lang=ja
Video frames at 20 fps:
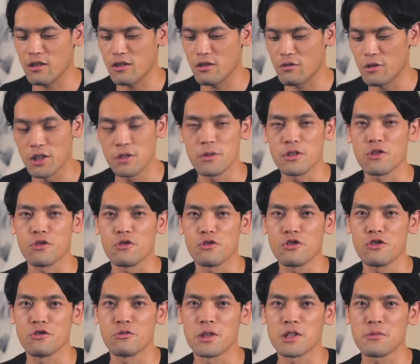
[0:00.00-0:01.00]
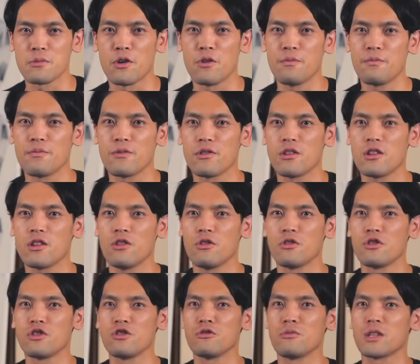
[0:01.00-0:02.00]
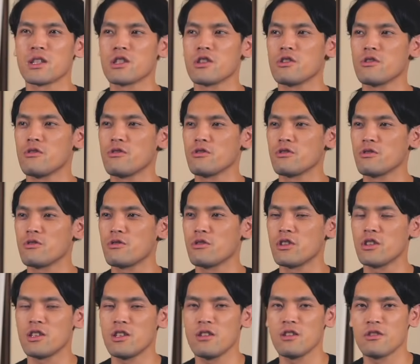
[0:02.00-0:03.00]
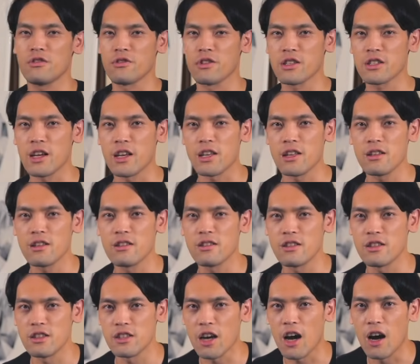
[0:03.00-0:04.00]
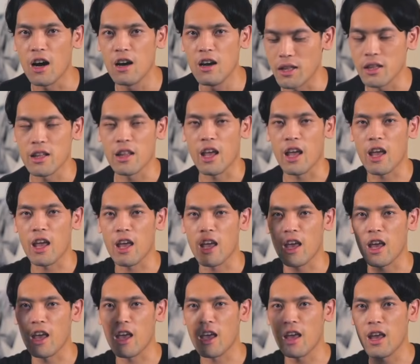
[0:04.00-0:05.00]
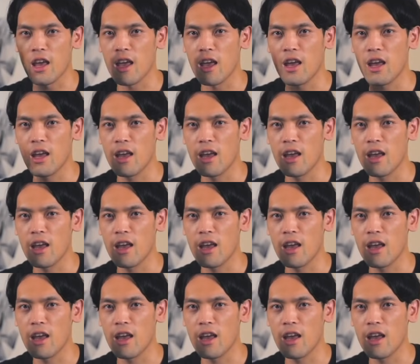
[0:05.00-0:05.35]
お会いしましょう。週末も良い週末お過ごしください。じゃあ、またねー。